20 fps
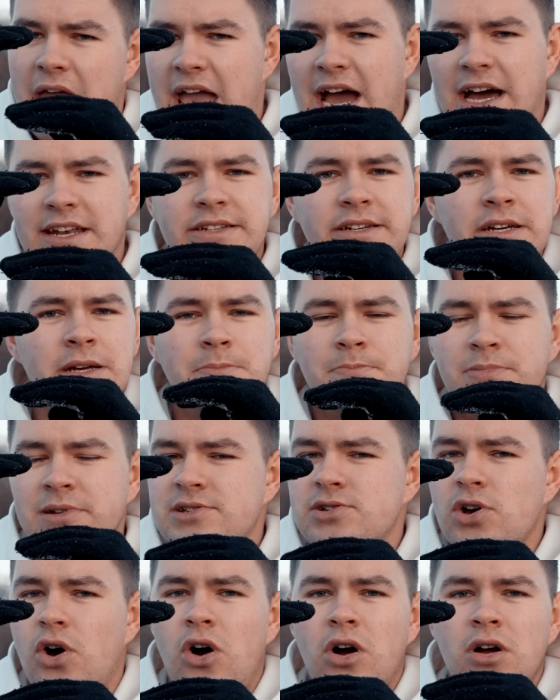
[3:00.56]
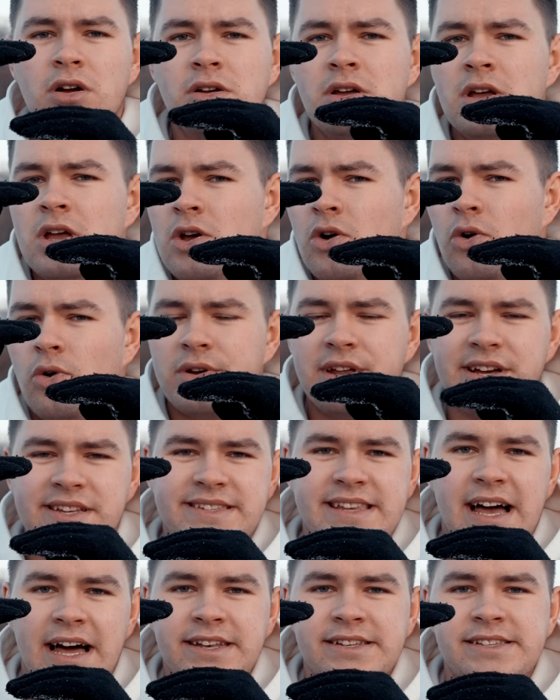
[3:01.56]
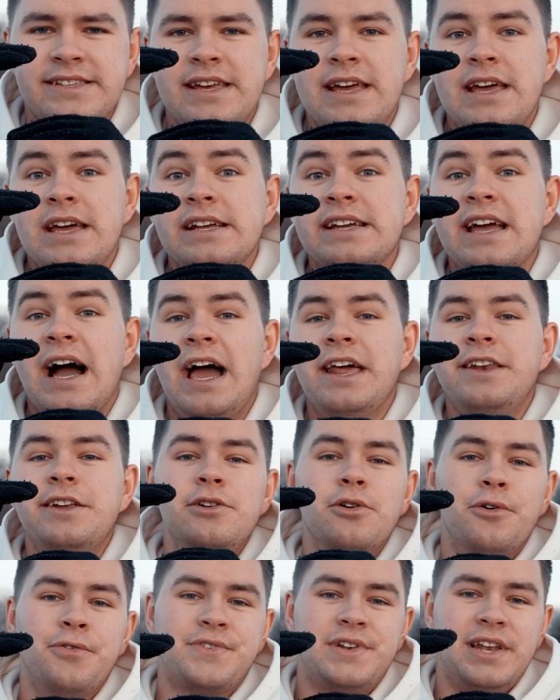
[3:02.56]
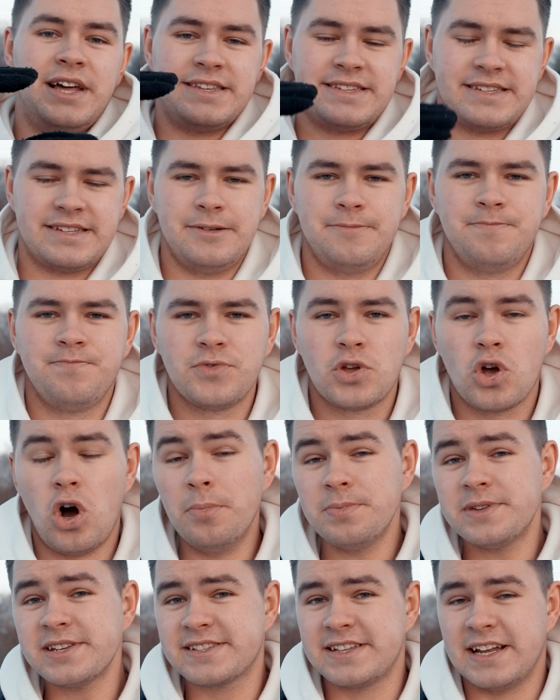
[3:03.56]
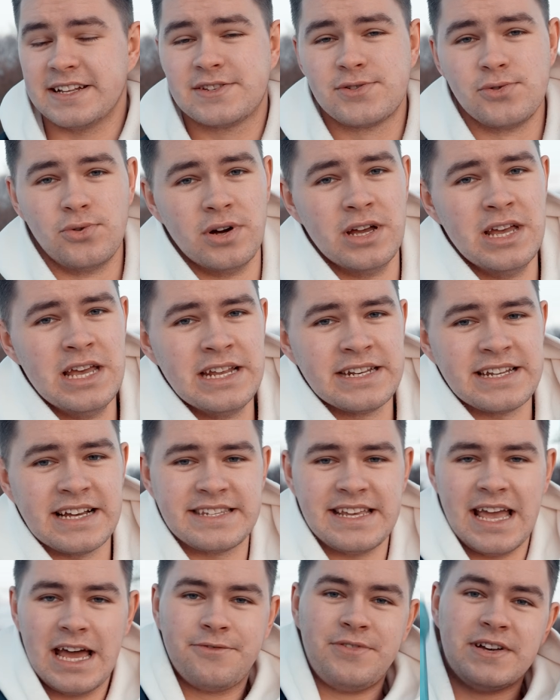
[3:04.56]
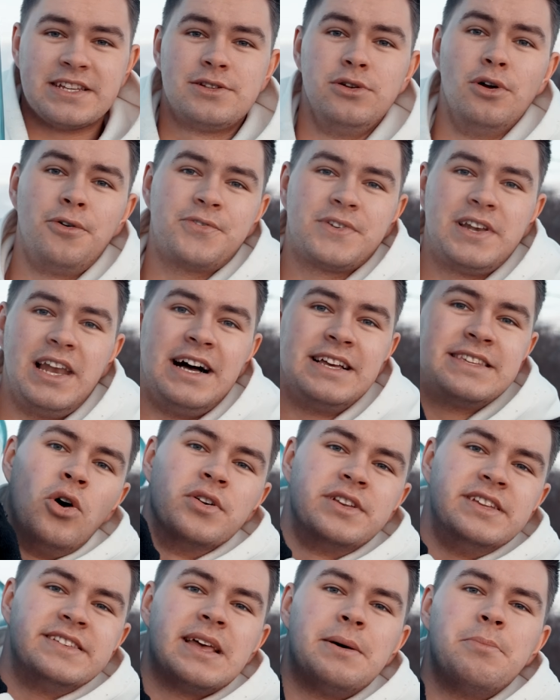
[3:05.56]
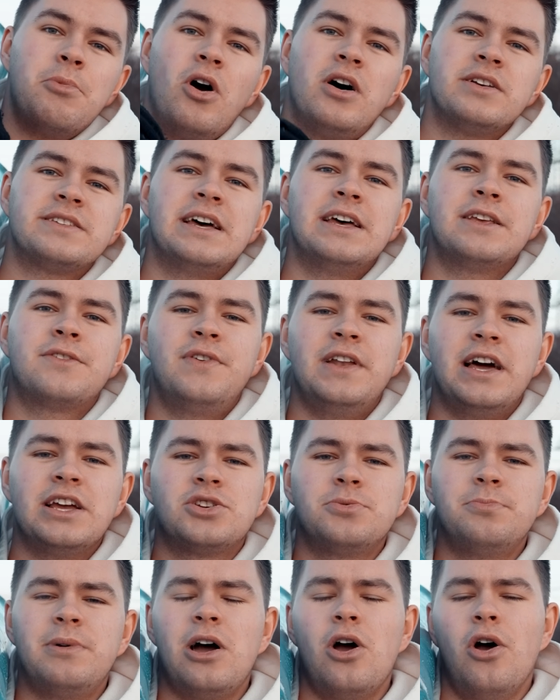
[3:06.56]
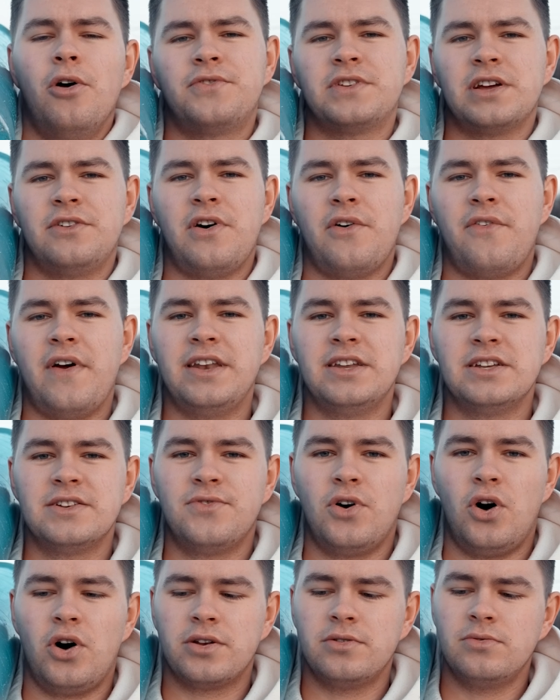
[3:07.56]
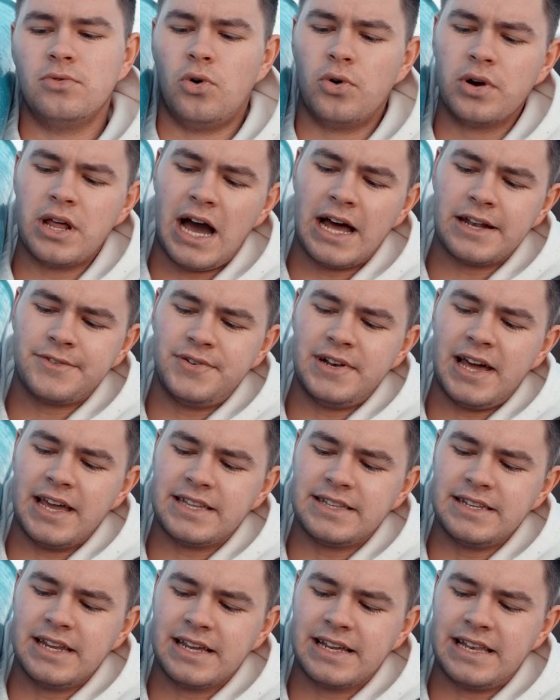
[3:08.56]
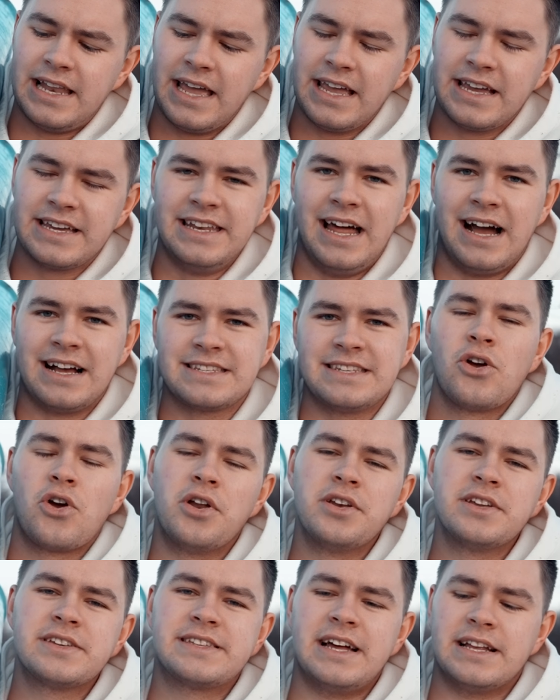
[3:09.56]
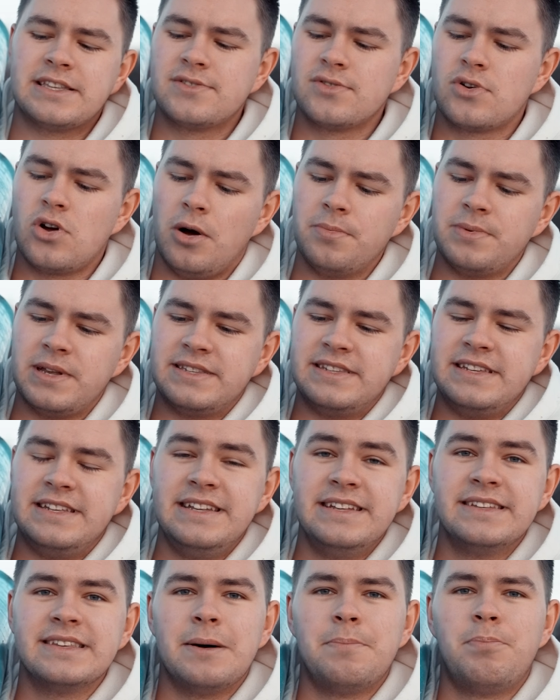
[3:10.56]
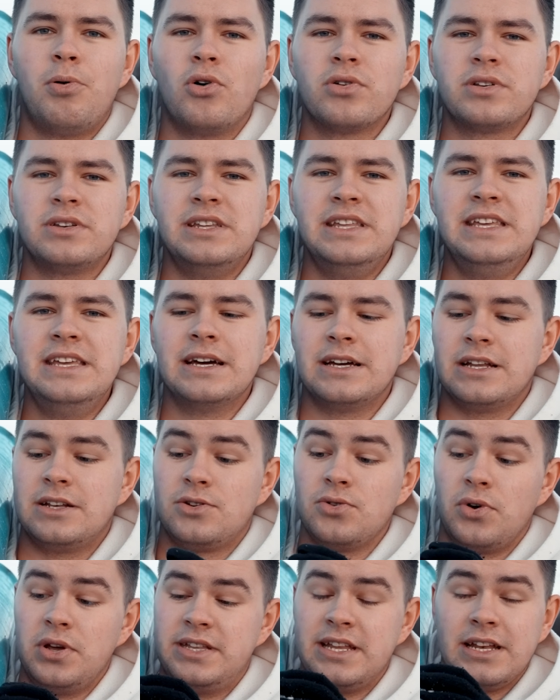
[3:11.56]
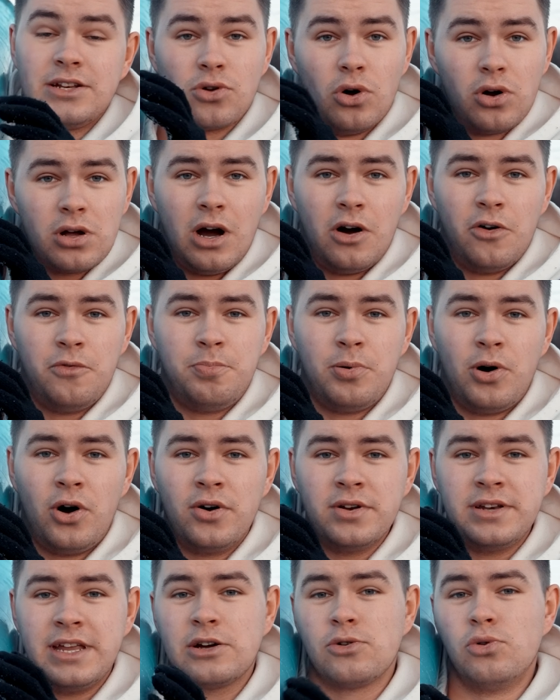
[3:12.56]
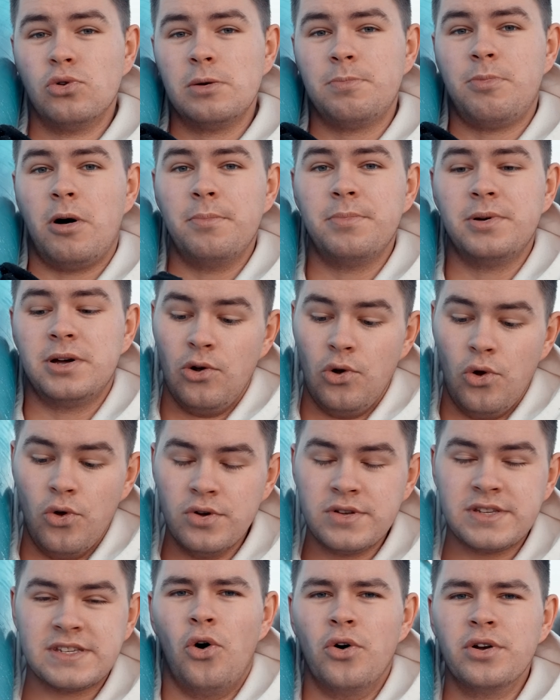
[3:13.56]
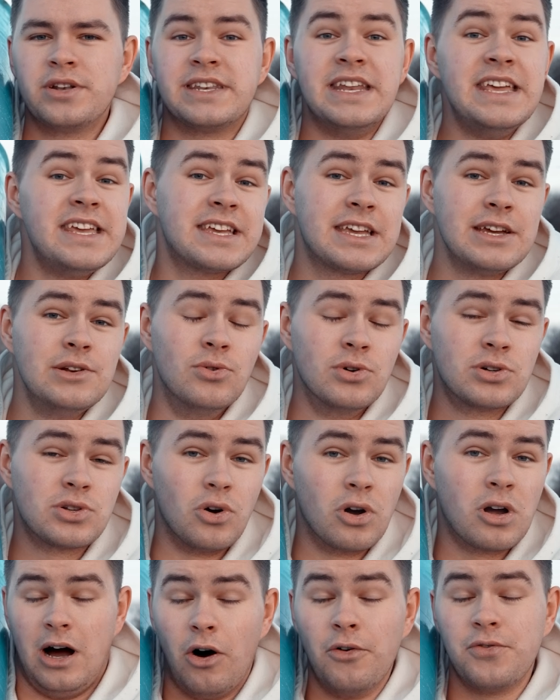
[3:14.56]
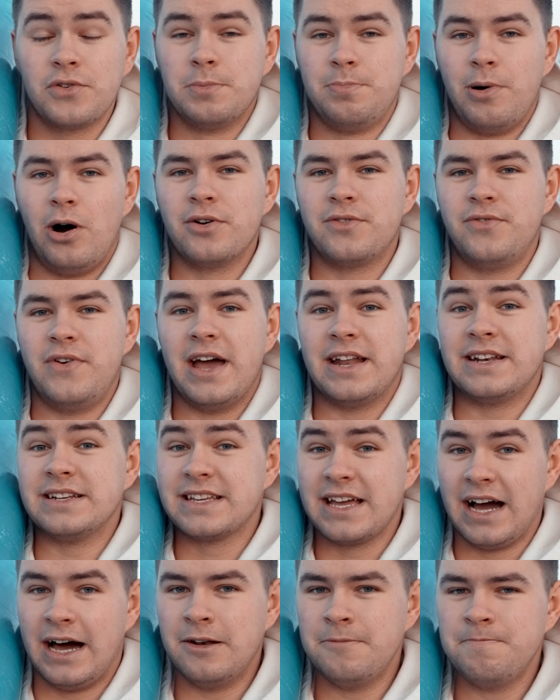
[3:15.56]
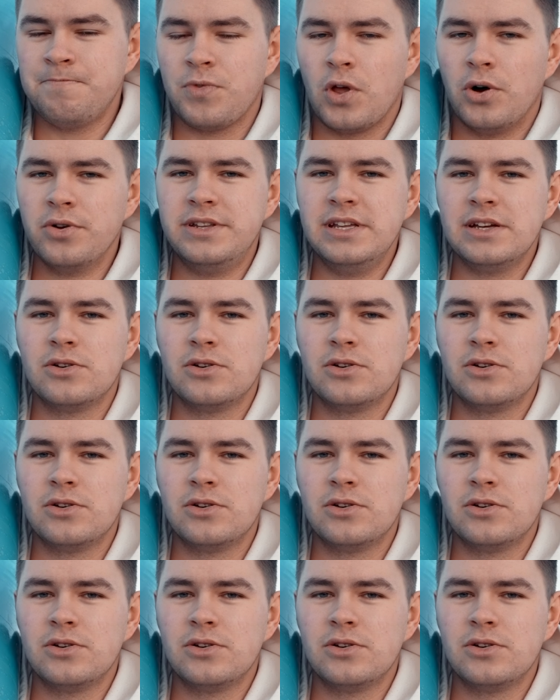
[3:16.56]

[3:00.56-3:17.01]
Erde, Beton oder Sand, keine Luft lasst kommt es dazu, dass ihr etwas Luft lasst und dieser Mörser ist vielleicht schon mal öfter verwendet worden oder hat vielleicht einen kleinen Knacks, könnte es dazu kommen, dass sich dieser Boden hier durch den Druckaufbau der Kugelbombe löst und nicht genug Druck aufgebaut werden kann und die